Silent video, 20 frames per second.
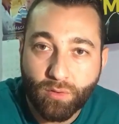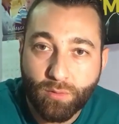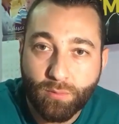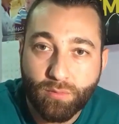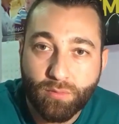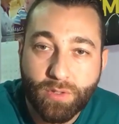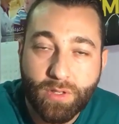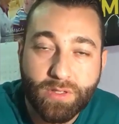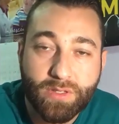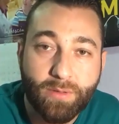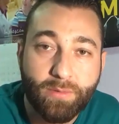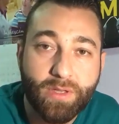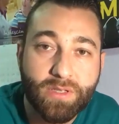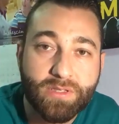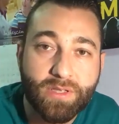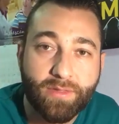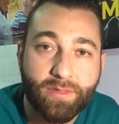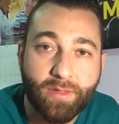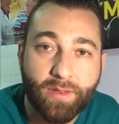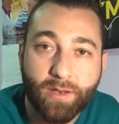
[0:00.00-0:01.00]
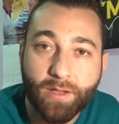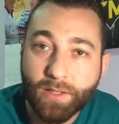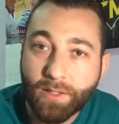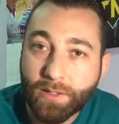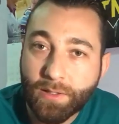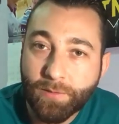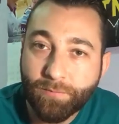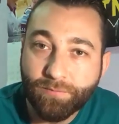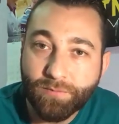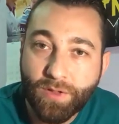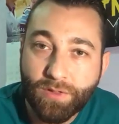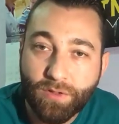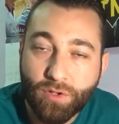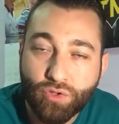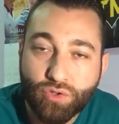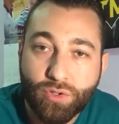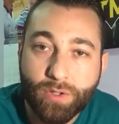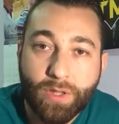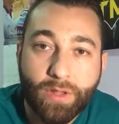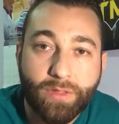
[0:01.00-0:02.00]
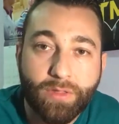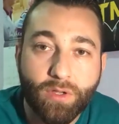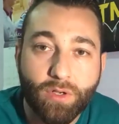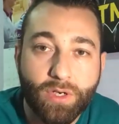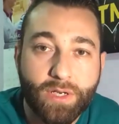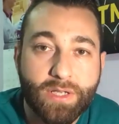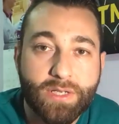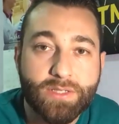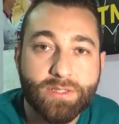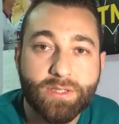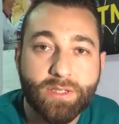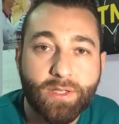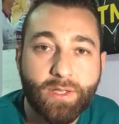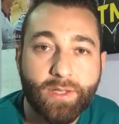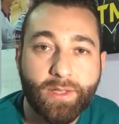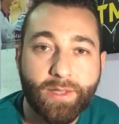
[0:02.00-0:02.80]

como ya sabéis, hace 18 ediciones.